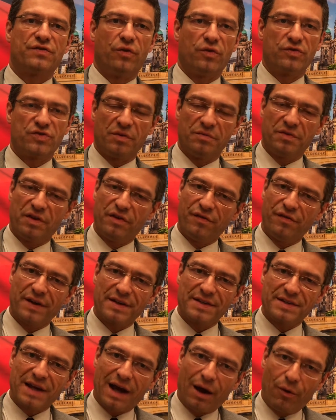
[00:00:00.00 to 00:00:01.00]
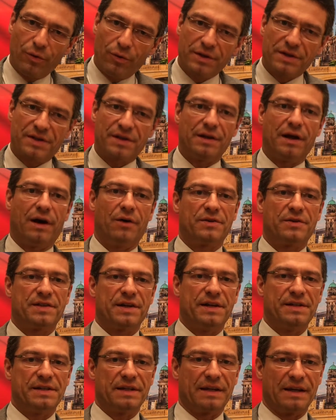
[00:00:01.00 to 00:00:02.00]
wo es um die vertraulichen
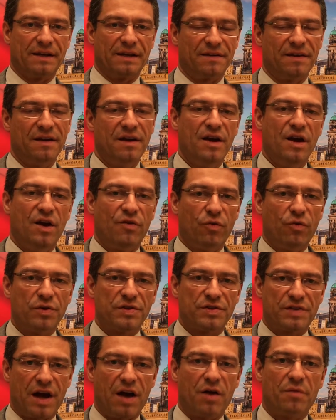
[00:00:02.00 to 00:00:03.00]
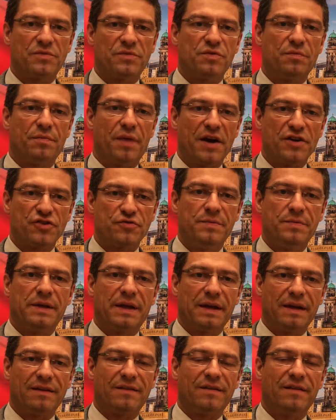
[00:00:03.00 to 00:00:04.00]
Haushalte geht, wo es darum zum Beispiel
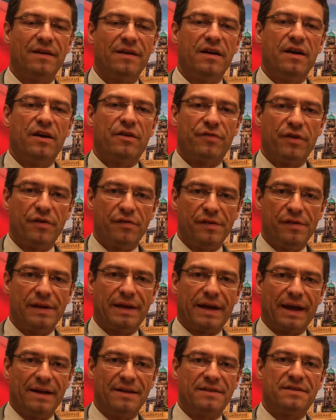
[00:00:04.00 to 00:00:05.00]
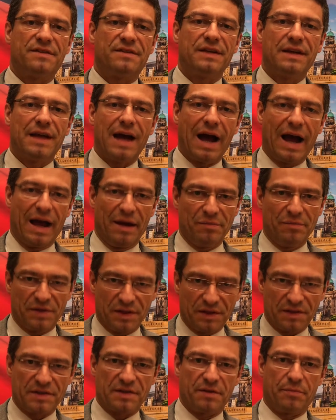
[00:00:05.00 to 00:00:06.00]
geht, wie viel Geld die
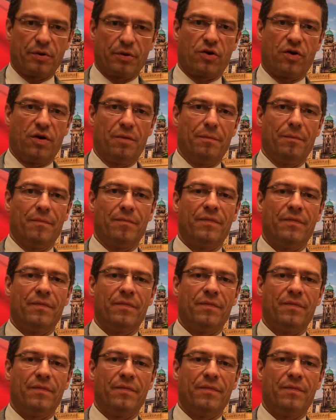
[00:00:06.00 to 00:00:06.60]
Geheimdienste bekommen.